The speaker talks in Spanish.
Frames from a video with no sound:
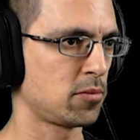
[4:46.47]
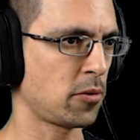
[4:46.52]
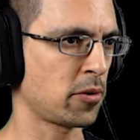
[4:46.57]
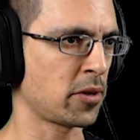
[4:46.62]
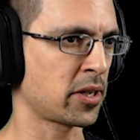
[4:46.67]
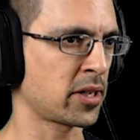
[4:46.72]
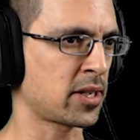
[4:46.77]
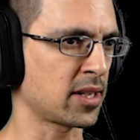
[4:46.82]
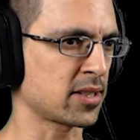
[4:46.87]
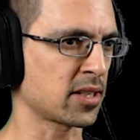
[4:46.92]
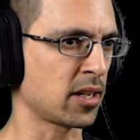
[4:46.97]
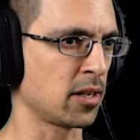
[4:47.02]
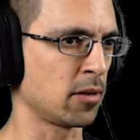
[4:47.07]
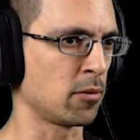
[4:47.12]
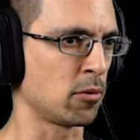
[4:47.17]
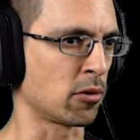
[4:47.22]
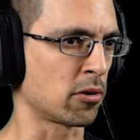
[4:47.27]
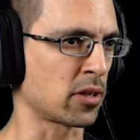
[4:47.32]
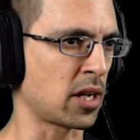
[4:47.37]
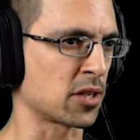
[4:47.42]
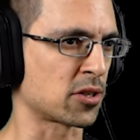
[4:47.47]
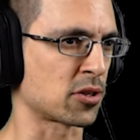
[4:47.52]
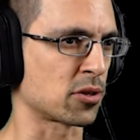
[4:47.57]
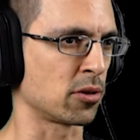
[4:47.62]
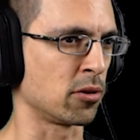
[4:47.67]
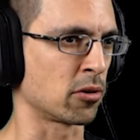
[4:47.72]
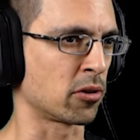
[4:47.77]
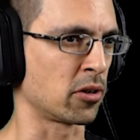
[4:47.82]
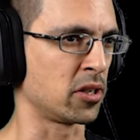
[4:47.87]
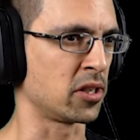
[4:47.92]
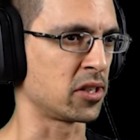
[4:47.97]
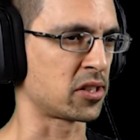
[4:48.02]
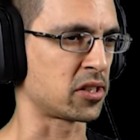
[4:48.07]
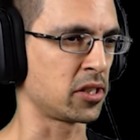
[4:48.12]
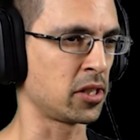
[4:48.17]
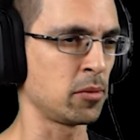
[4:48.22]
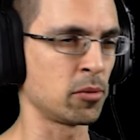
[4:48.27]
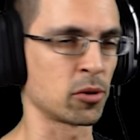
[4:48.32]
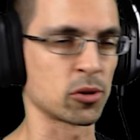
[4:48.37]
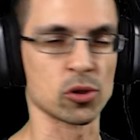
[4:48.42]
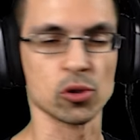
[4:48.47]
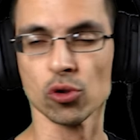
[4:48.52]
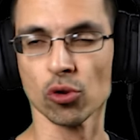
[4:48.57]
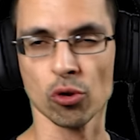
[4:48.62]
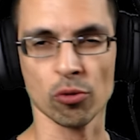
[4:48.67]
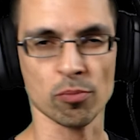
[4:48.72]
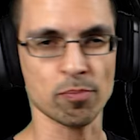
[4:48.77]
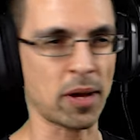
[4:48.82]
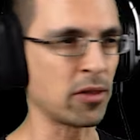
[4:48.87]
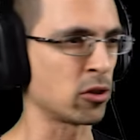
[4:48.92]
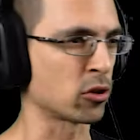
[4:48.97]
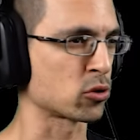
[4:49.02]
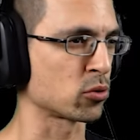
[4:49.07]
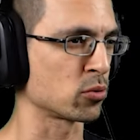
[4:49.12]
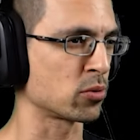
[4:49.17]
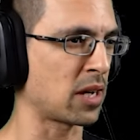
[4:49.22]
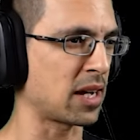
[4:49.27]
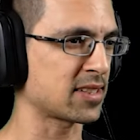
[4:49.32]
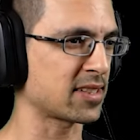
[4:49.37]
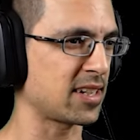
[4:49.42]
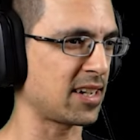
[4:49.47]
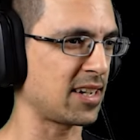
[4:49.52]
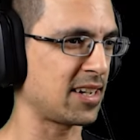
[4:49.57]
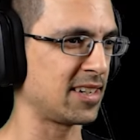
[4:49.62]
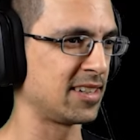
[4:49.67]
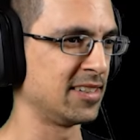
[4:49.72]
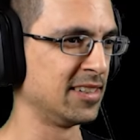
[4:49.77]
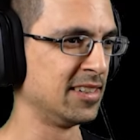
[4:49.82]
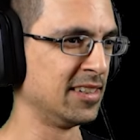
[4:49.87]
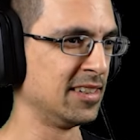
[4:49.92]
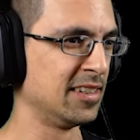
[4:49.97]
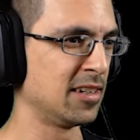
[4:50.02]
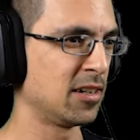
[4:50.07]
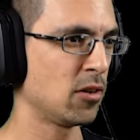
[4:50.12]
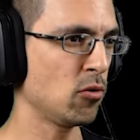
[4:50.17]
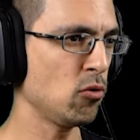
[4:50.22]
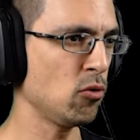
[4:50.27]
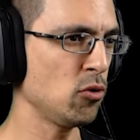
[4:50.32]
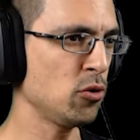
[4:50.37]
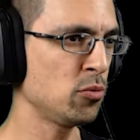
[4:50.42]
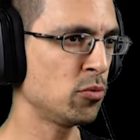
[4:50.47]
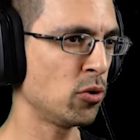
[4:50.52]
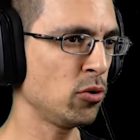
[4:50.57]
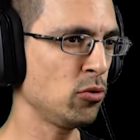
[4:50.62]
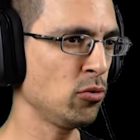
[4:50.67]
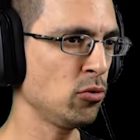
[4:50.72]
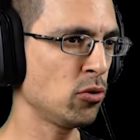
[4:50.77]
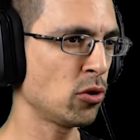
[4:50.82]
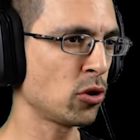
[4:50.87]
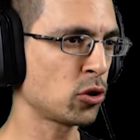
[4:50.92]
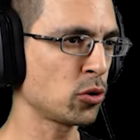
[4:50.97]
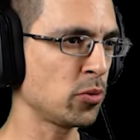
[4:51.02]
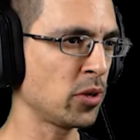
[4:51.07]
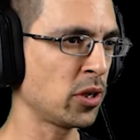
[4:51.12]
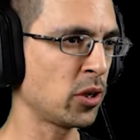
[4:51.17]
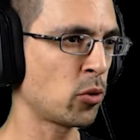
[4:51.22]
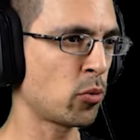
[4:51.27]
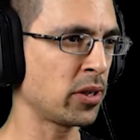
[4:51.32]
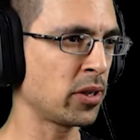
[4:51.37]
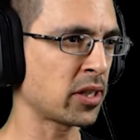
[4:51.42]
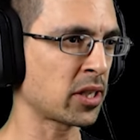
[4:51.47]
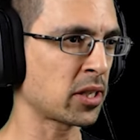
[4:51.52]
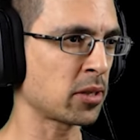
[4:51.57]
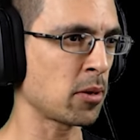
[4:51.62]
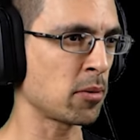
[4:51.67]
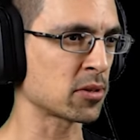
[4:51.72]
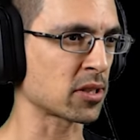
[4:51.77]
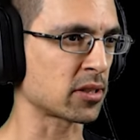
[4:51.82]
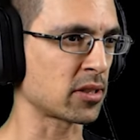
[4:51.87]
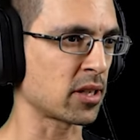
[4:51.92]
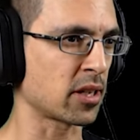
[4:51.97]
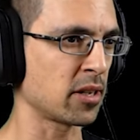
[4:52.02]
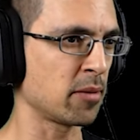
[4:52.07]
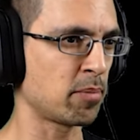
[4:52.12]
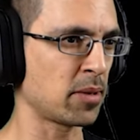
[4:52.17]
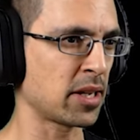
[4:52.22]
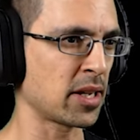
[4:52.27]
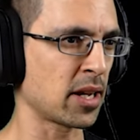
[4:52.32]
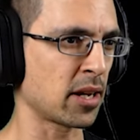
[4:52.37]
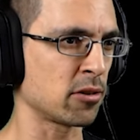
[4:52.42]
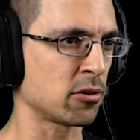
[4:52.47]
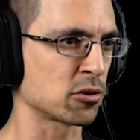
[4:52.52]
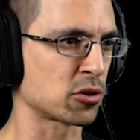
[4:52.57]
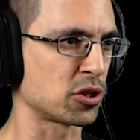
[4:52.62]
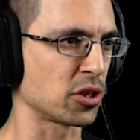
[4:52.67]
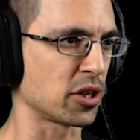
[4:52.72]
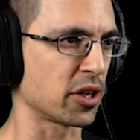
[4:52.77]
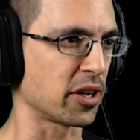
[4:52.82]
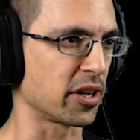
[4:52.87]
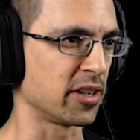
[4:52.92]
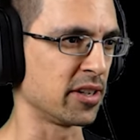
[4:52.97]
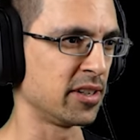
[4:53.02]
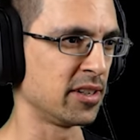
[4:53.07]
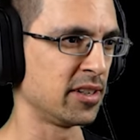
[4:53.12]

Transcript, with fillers: Pobre casa del borracho, loco. Le seguimos usurpando su casa. Uy, boludo, no tuve en cuenta que íbamos a estar en plena noche.